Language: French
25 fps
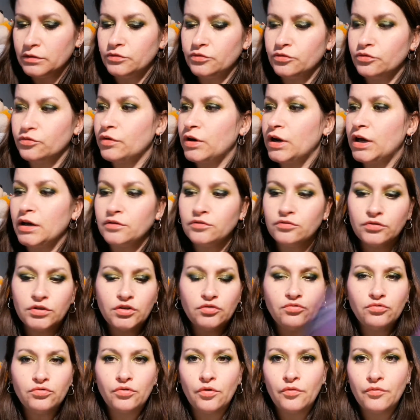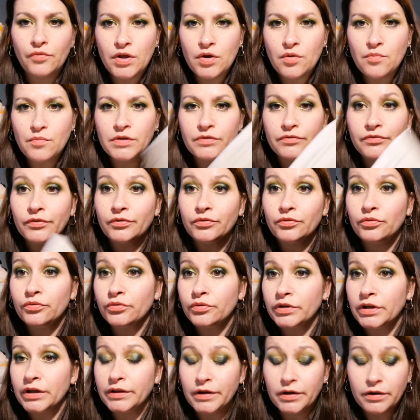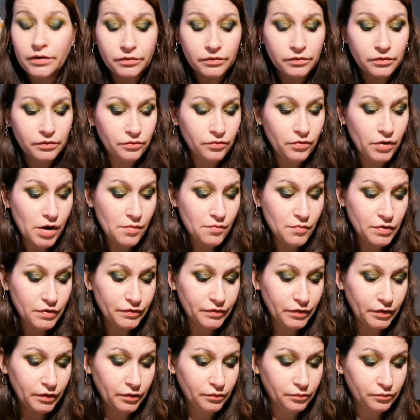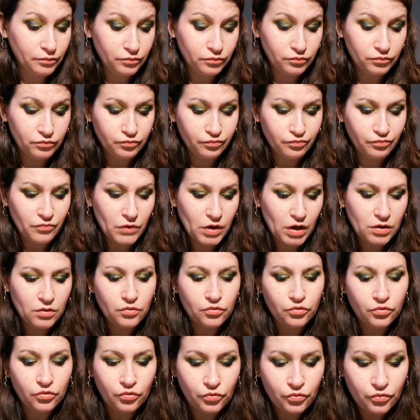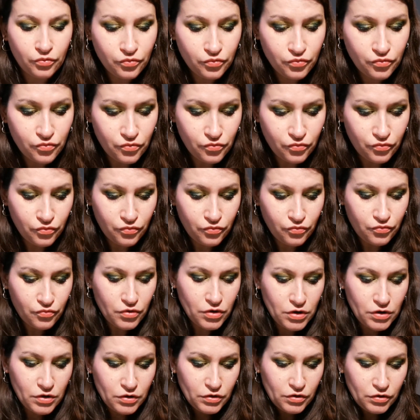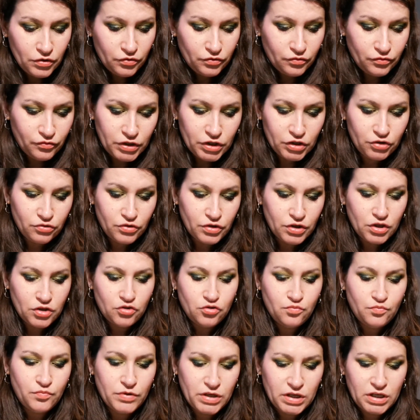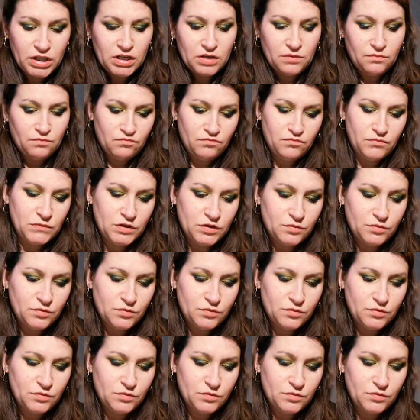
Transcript: donc voilà, donc ils nous ont envoyé en même temps le catalogue de Noël, mais ça, on s'en fout. On va juste récupérer une